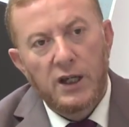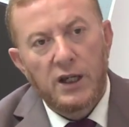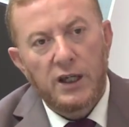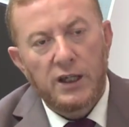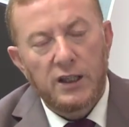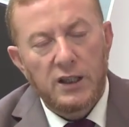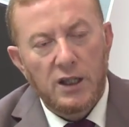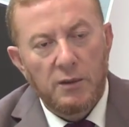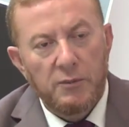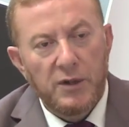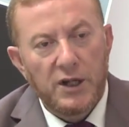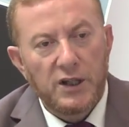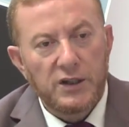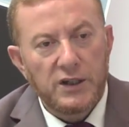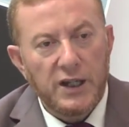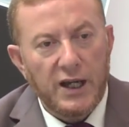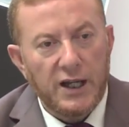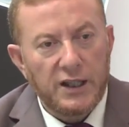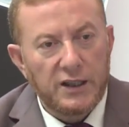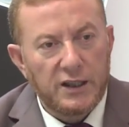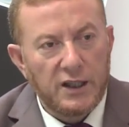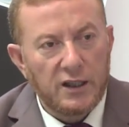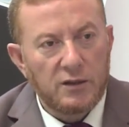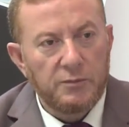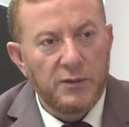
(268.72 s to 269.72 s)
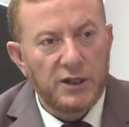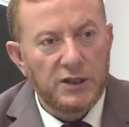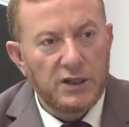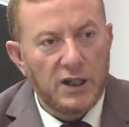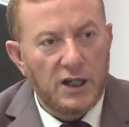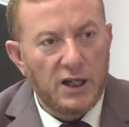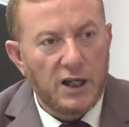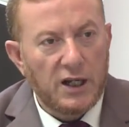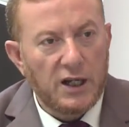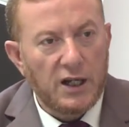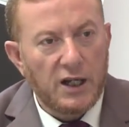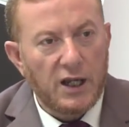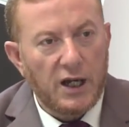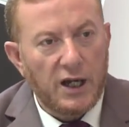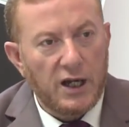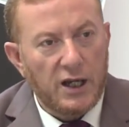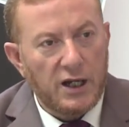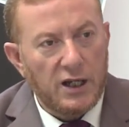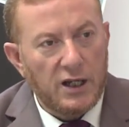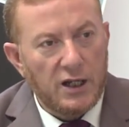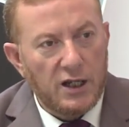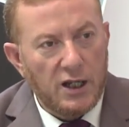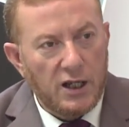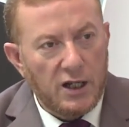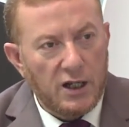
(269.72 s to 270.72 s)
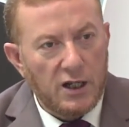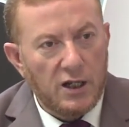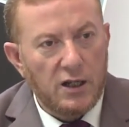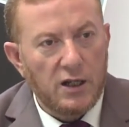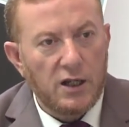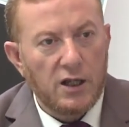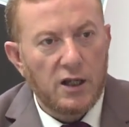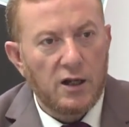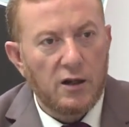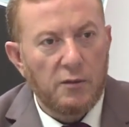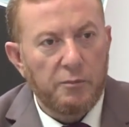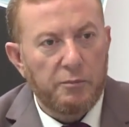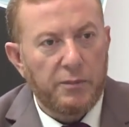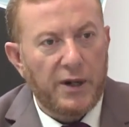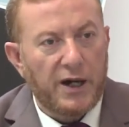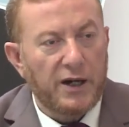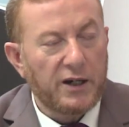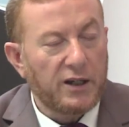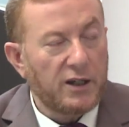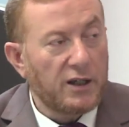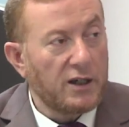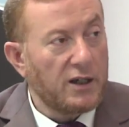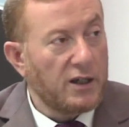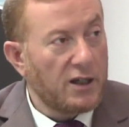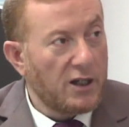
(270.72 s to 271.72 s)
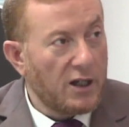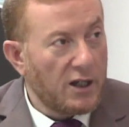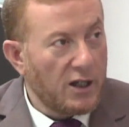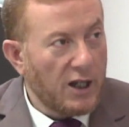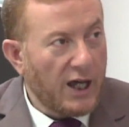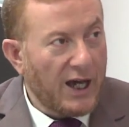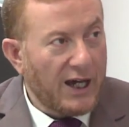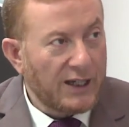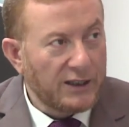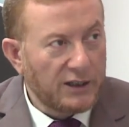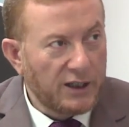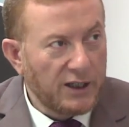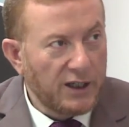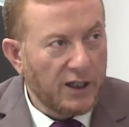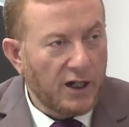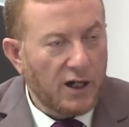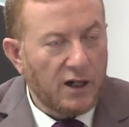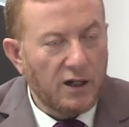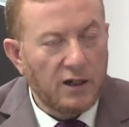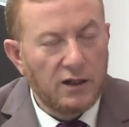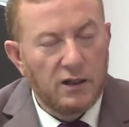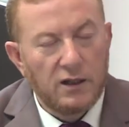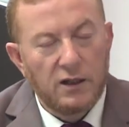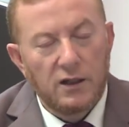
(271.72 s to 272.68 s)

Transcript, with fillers: عندما نتحدث مثلا غير على البارك على الحظيره